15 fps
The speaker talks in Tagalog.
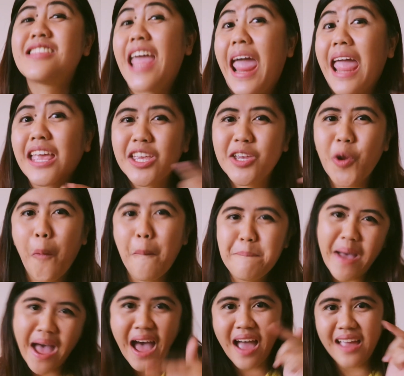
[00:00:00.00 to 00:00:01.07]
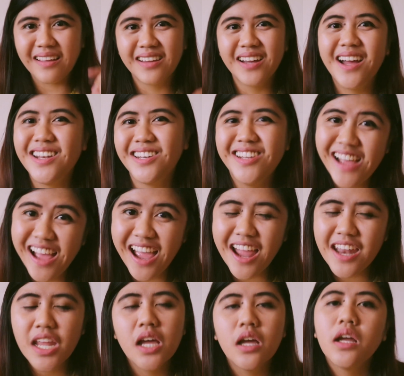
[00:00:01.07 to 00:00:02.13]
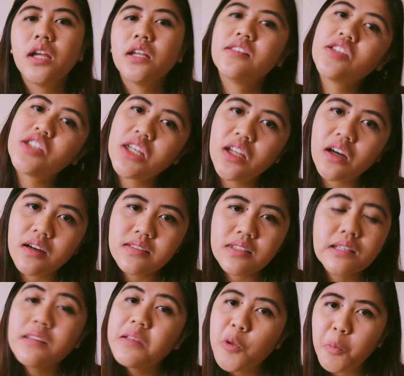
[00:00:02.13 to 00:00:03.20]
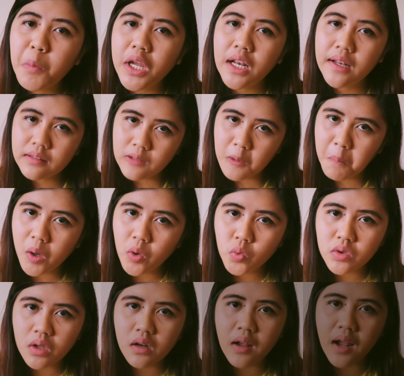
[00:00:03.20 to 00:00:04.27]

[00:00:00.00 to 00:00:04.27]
Thank you, bye. Ganun. Si Sheena kasi hindi yun mahilig din mangutang